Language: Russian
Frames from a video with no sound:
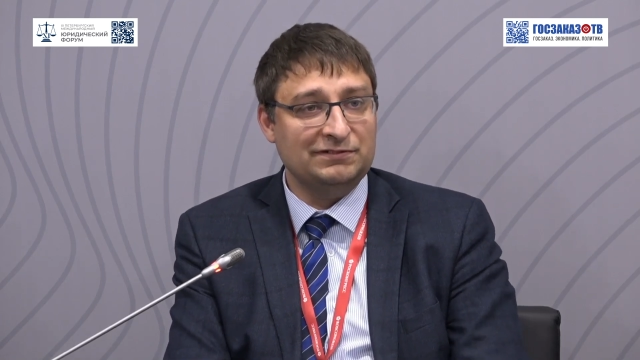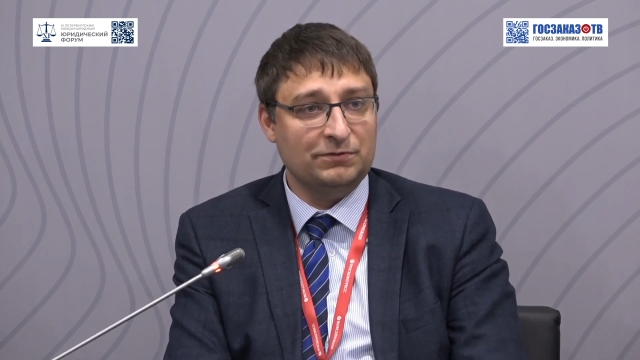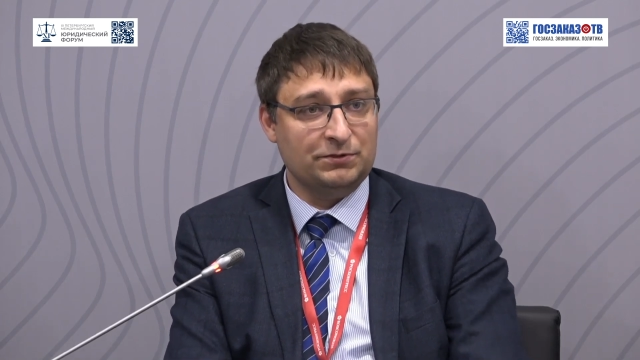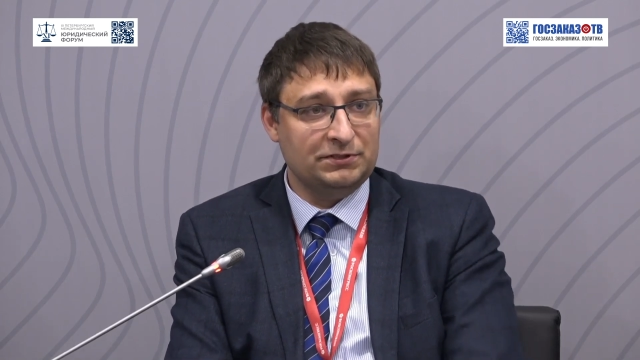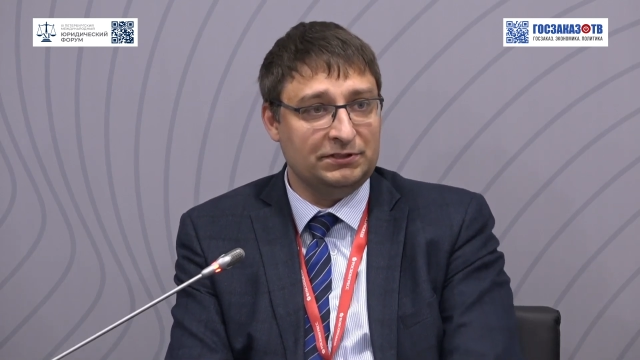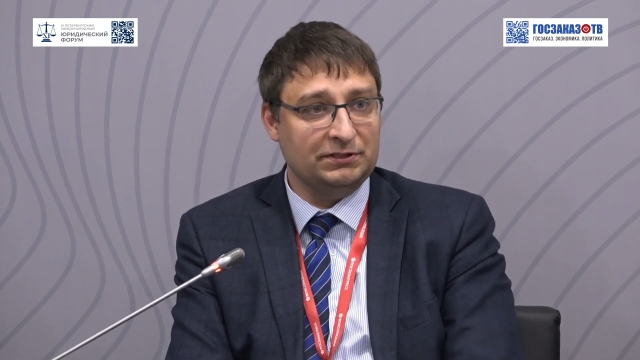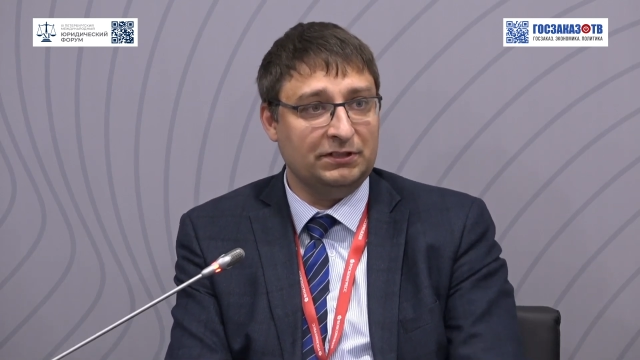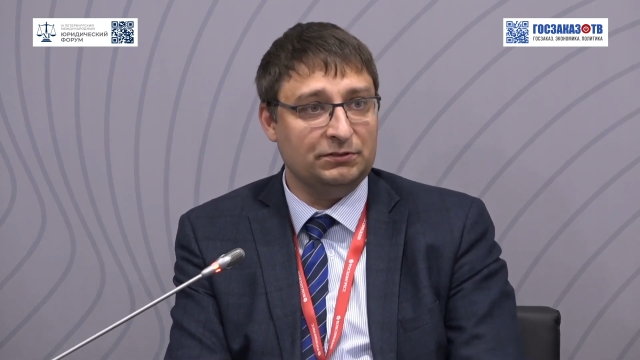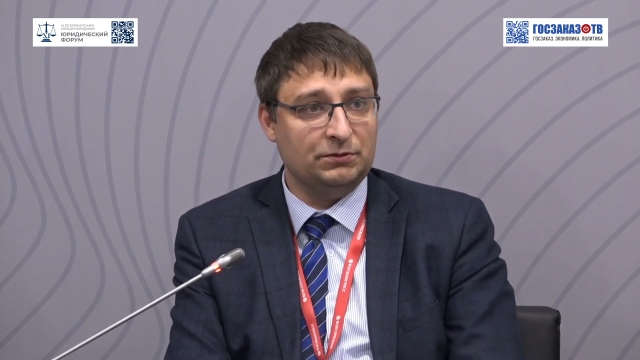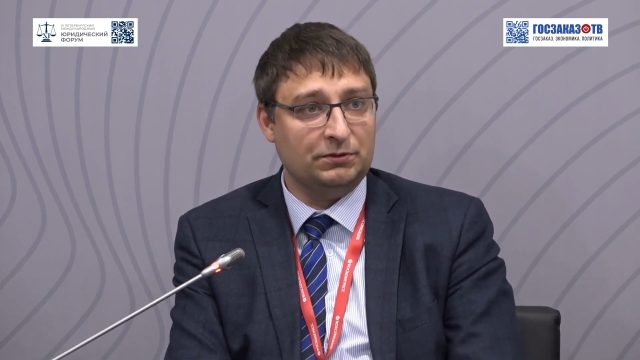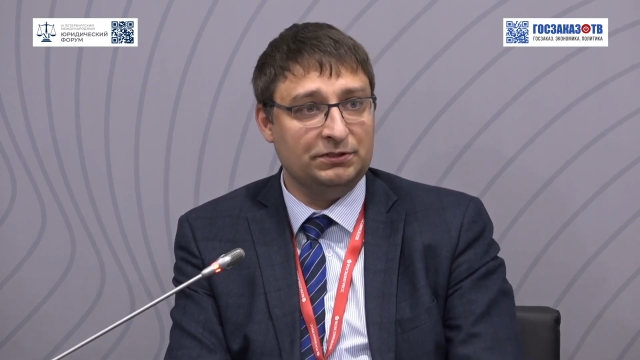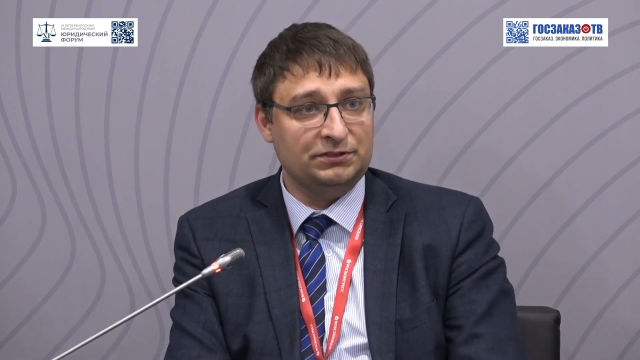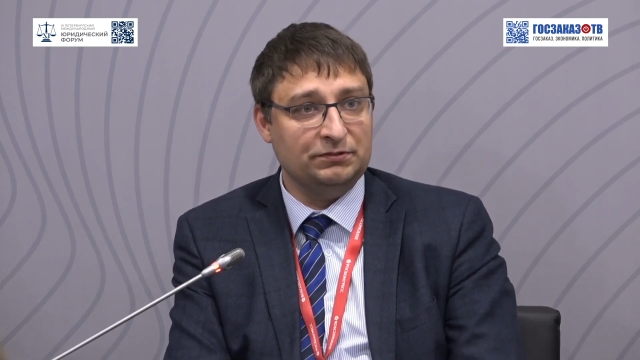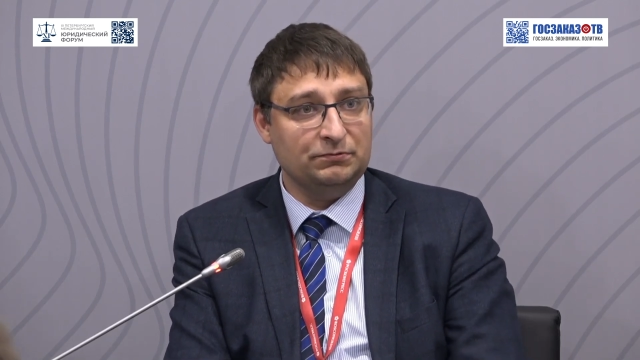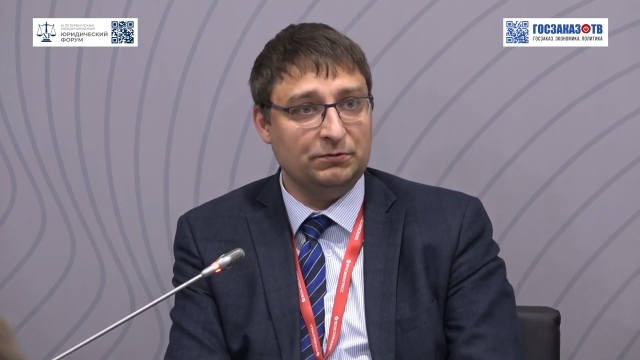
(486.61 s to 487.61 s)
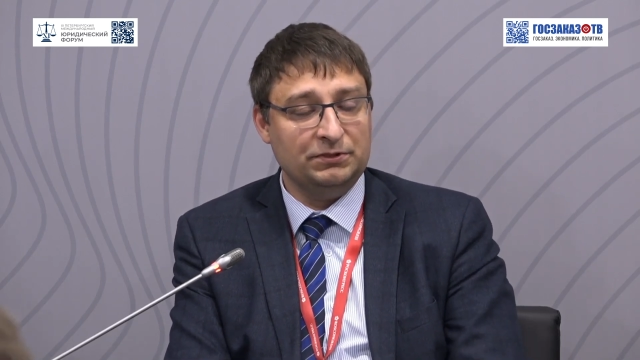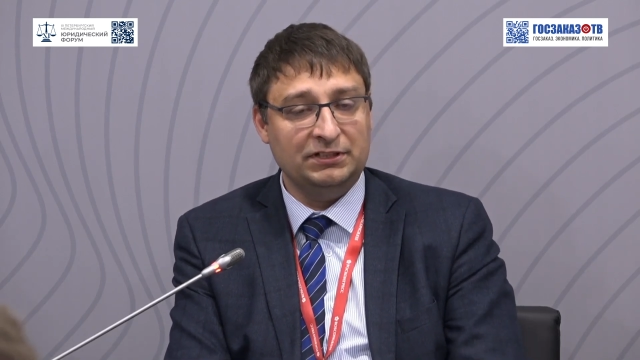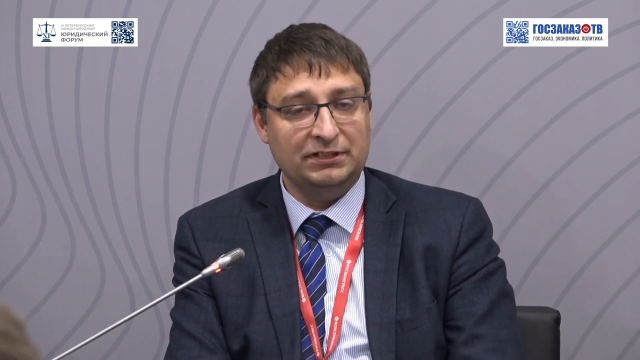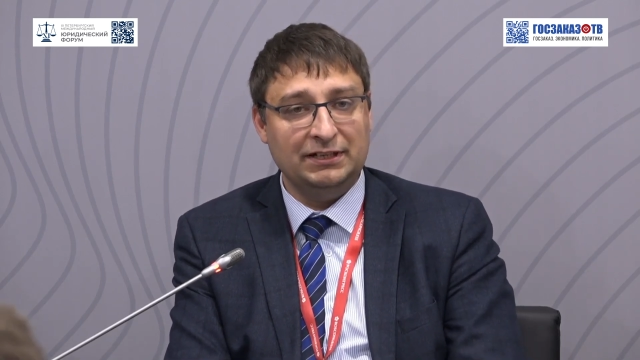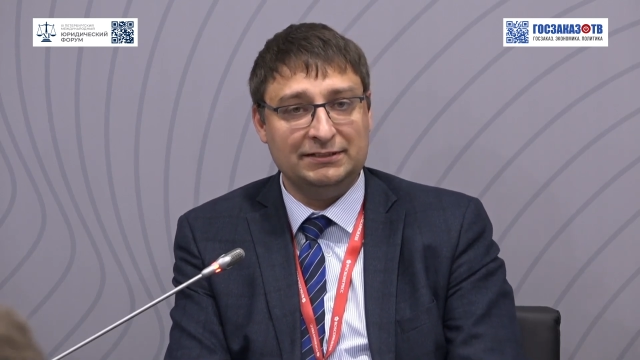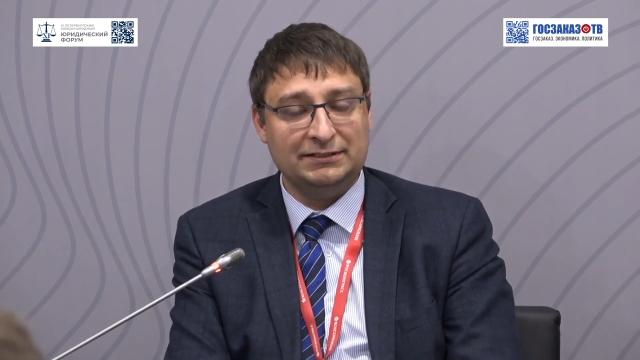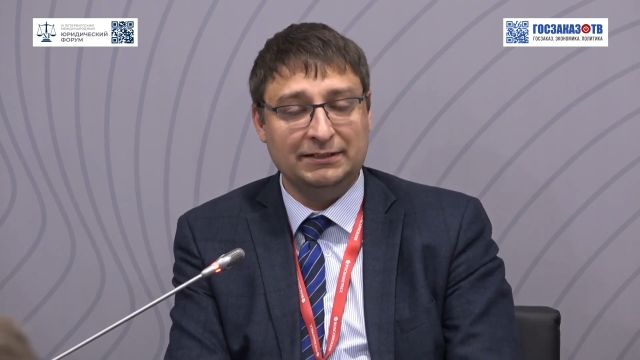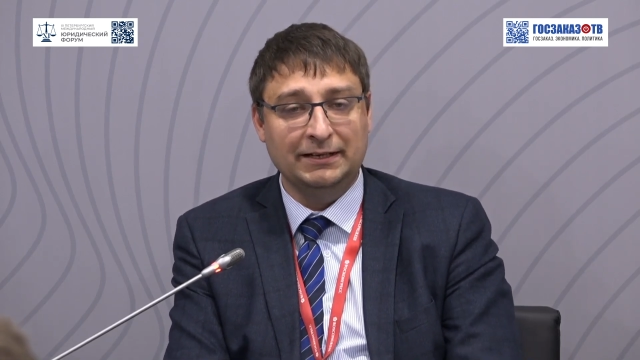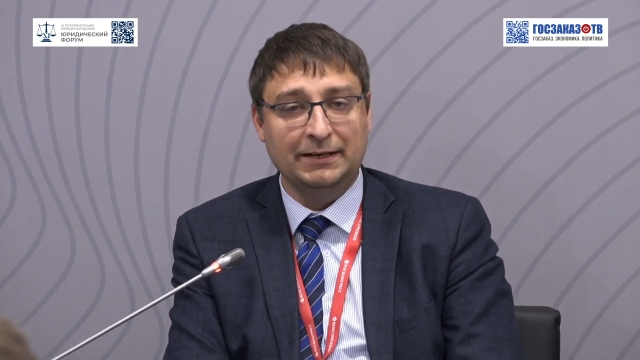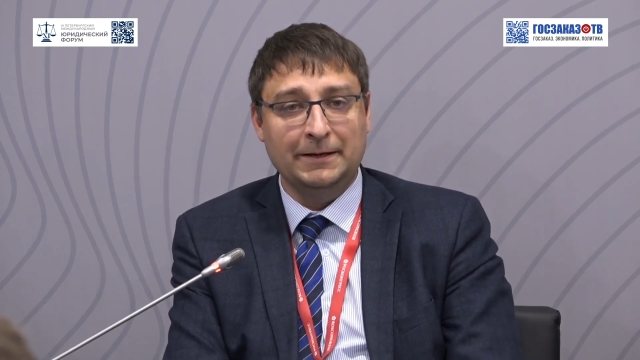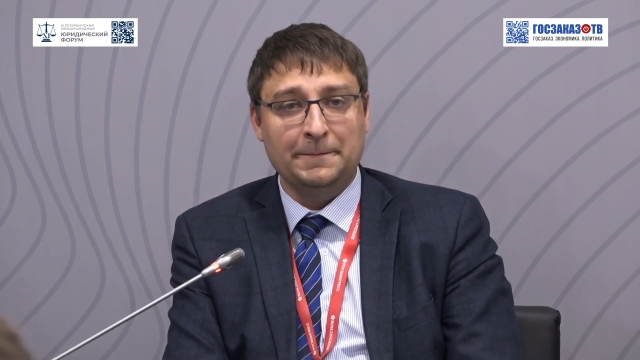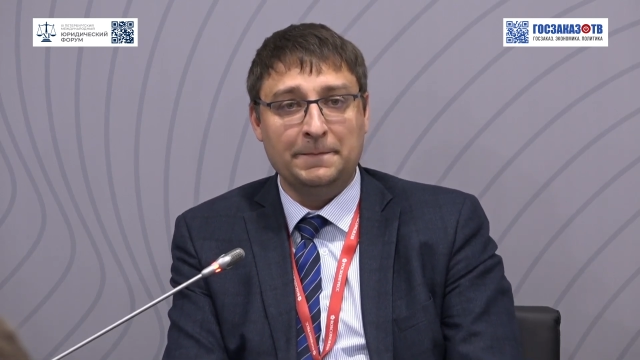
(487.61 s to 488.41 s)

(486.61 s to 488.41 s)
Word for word: о сложностях, которые сегодня есть